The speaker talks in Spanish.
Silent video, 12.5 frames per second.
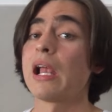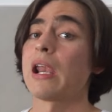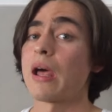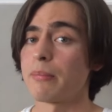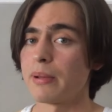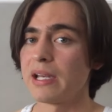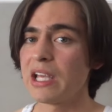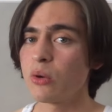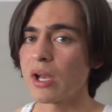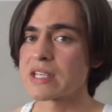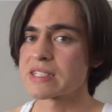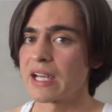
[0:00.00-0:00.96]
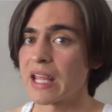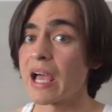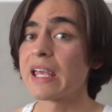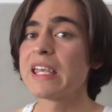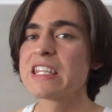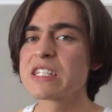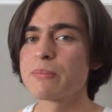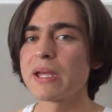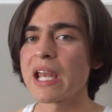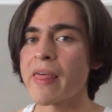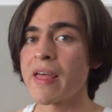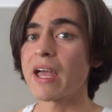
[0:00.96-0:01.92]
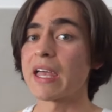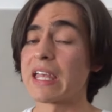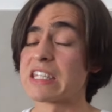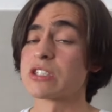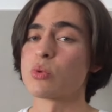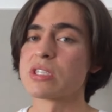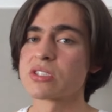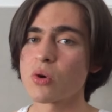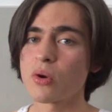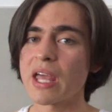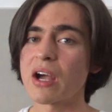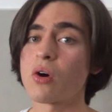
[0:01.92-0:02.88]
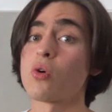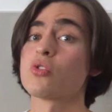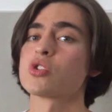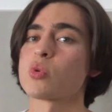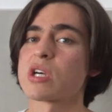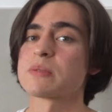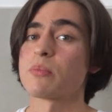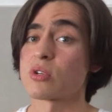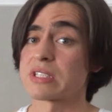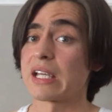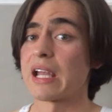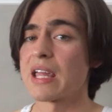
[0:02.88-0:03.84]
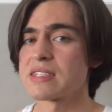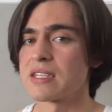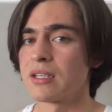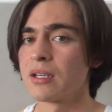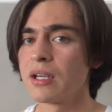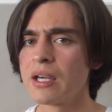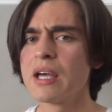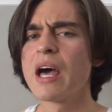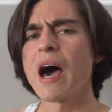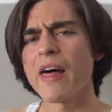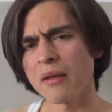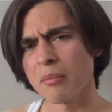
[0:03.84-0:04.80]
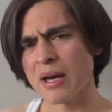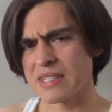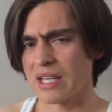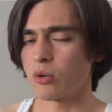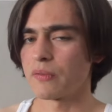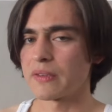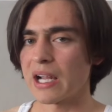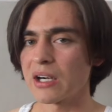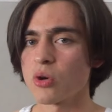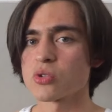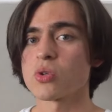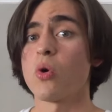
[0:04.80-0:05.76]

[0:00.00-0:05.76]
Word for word: la película estaría inspirada en su historia con su esposa Nancy, además de contar los